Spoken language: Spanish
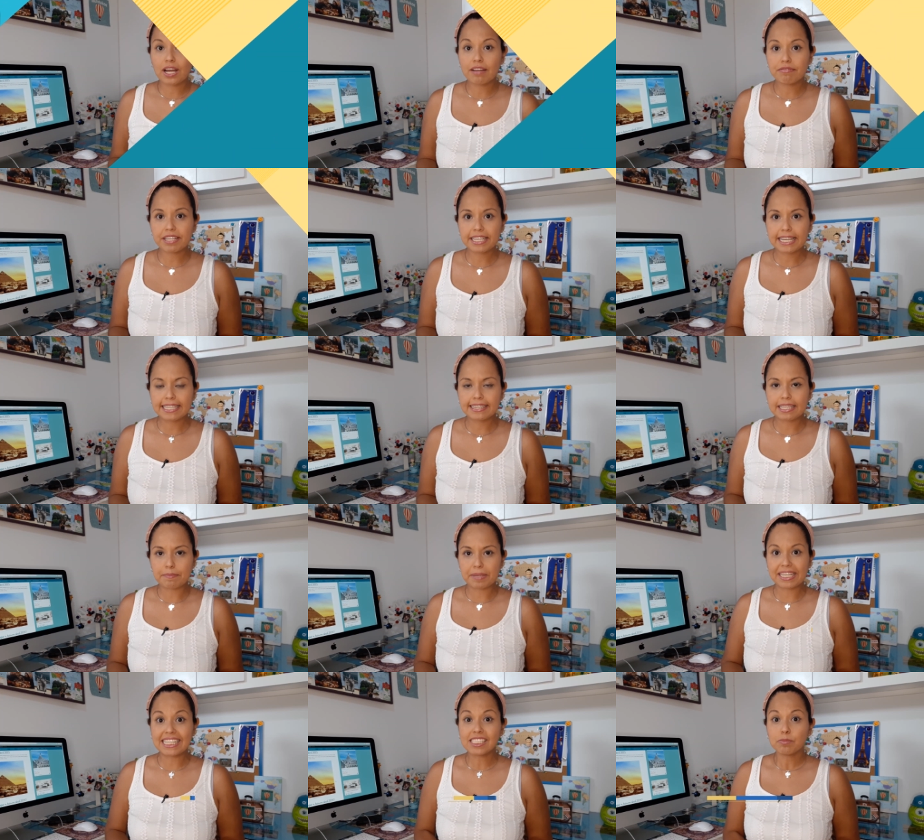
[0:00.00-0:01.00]
a África,
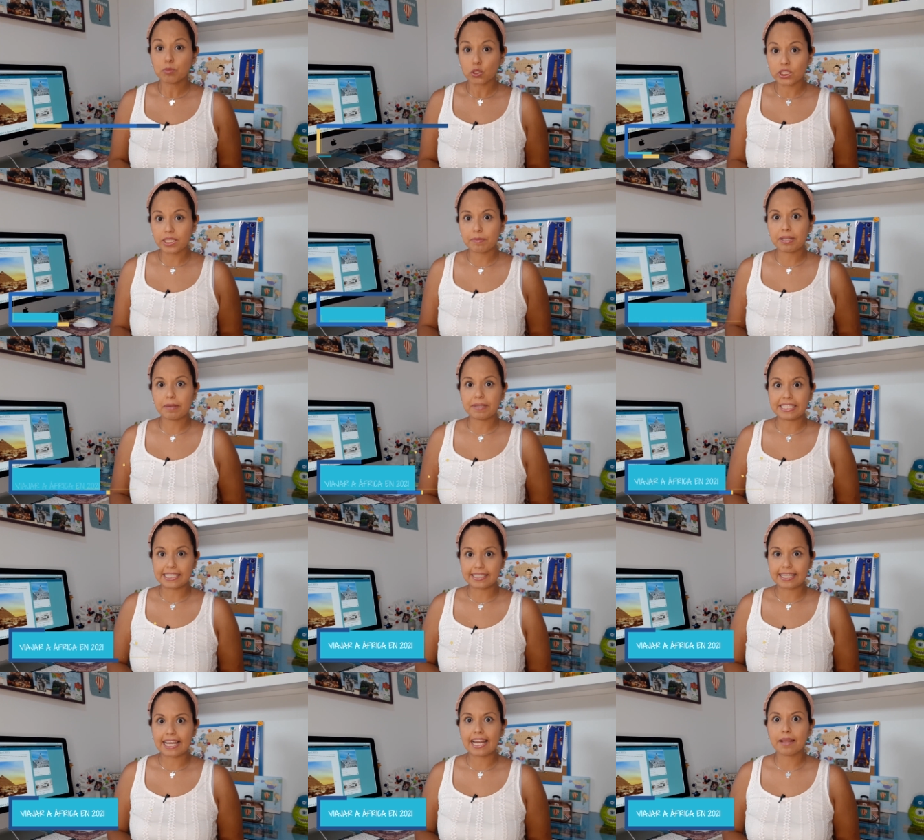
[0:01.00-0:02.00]
también es posible
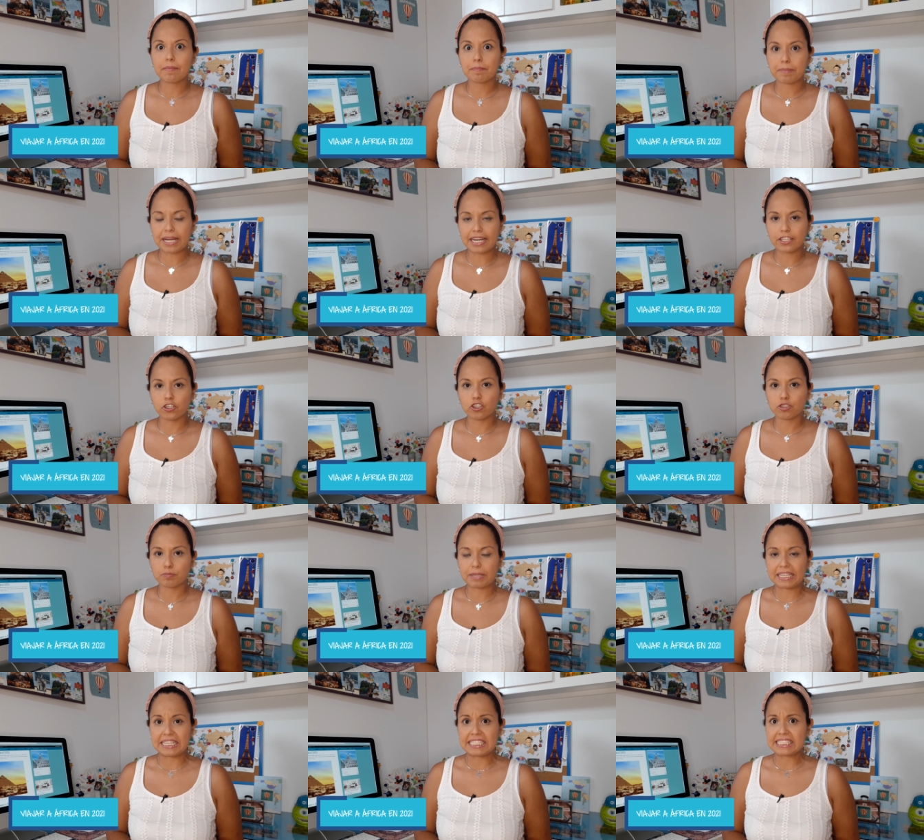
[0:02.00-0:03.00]
visitar varios
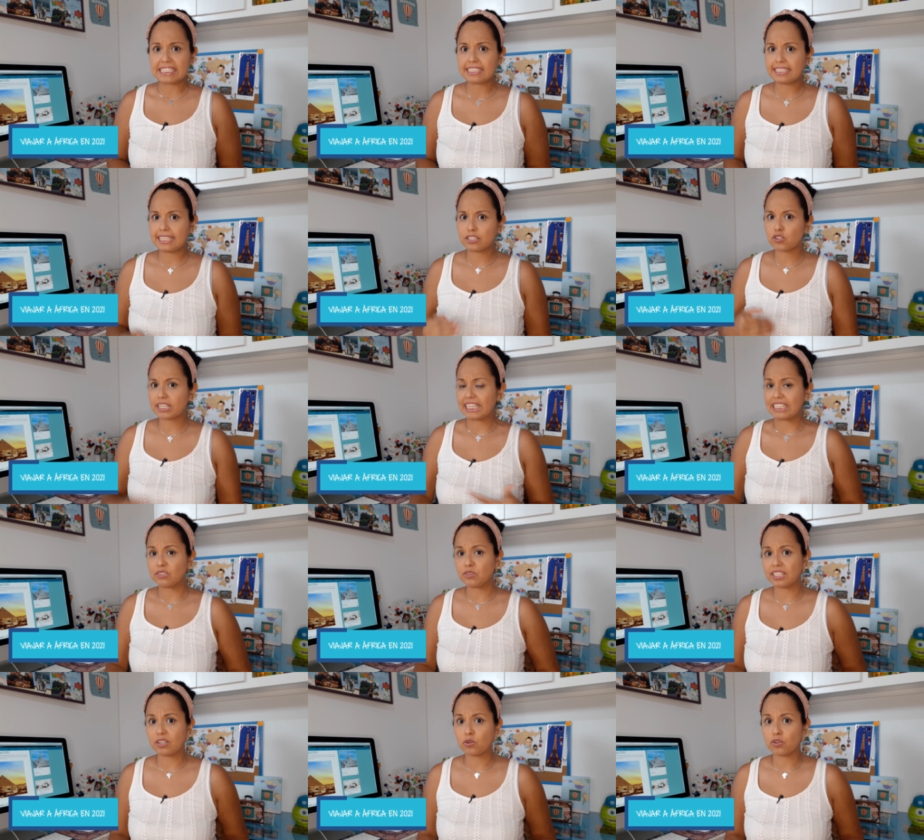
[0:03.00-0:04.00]
países. De hecho, aquí es
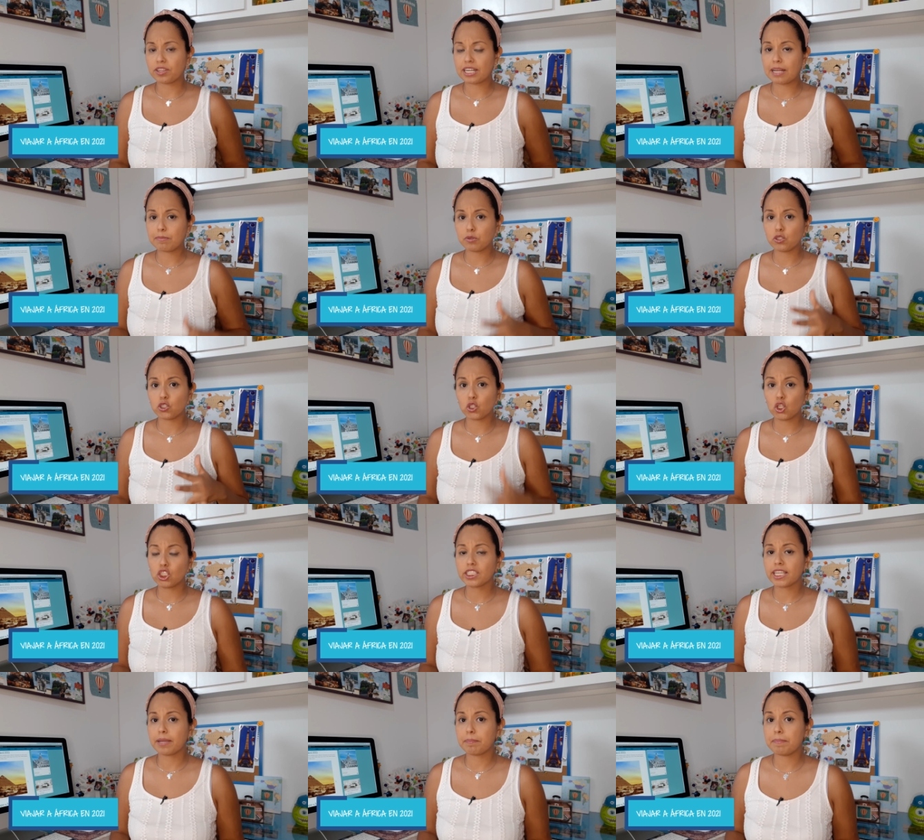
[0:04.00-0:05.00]
donde encontramos
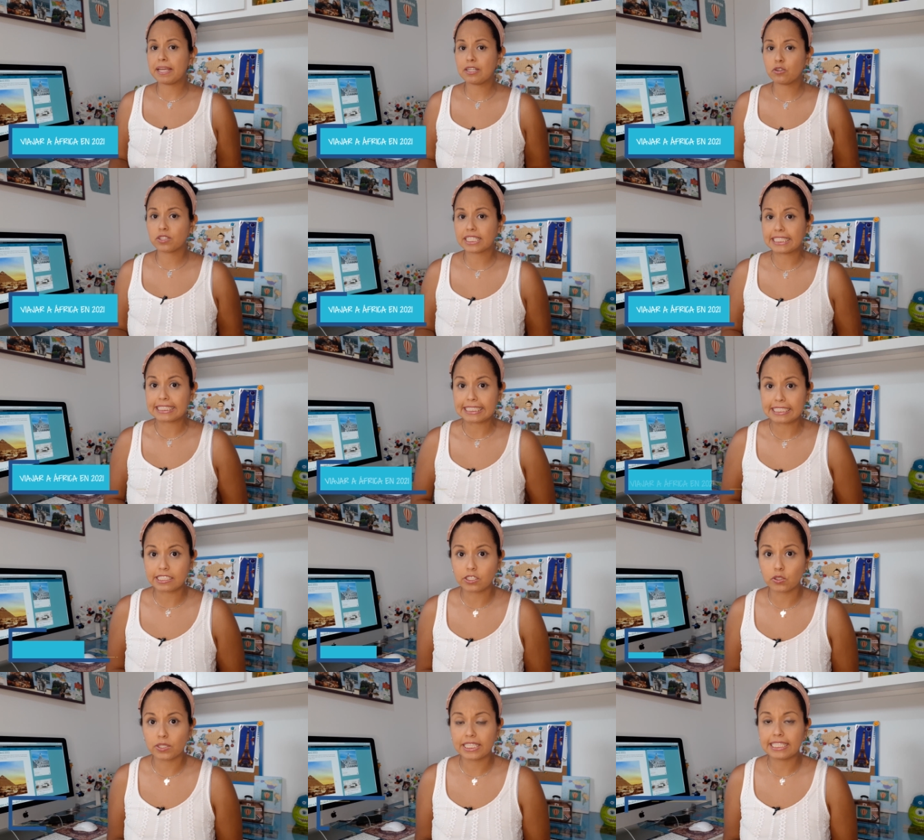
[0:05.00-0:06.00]
los que menos
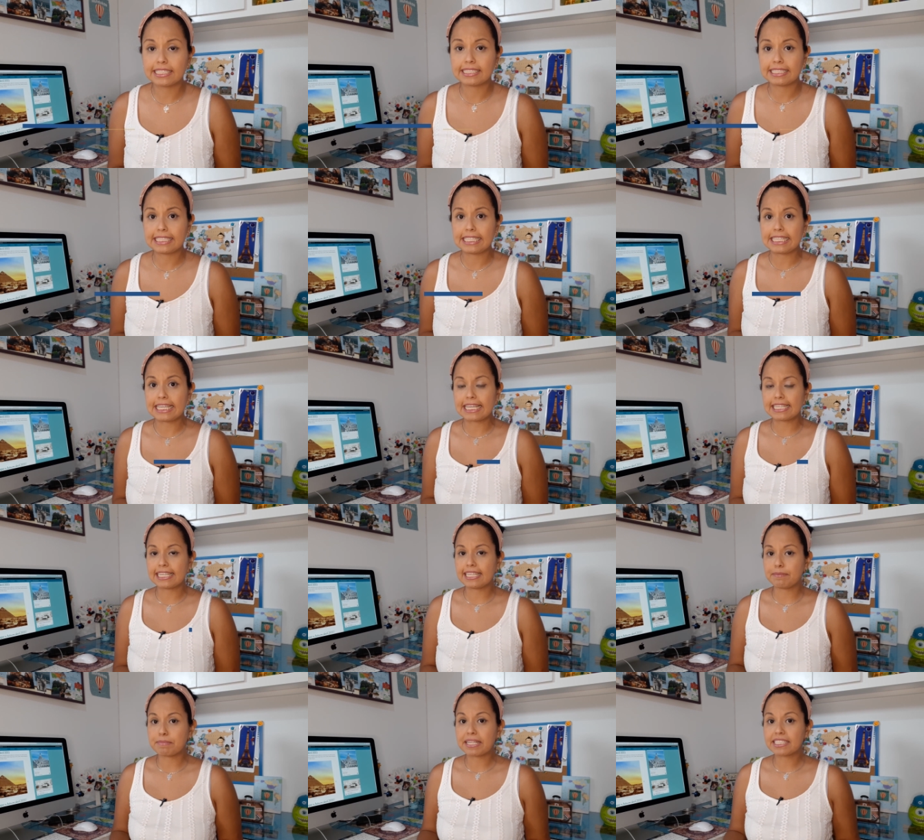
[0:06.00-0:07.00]
restricciones
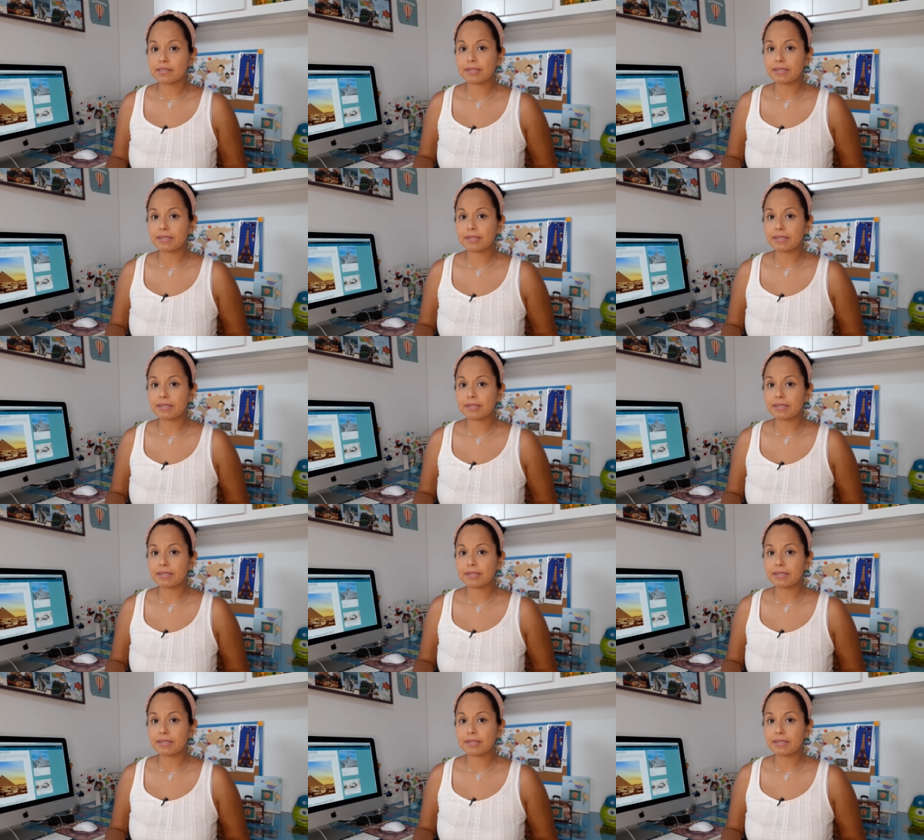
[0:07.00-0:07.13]
tienen y más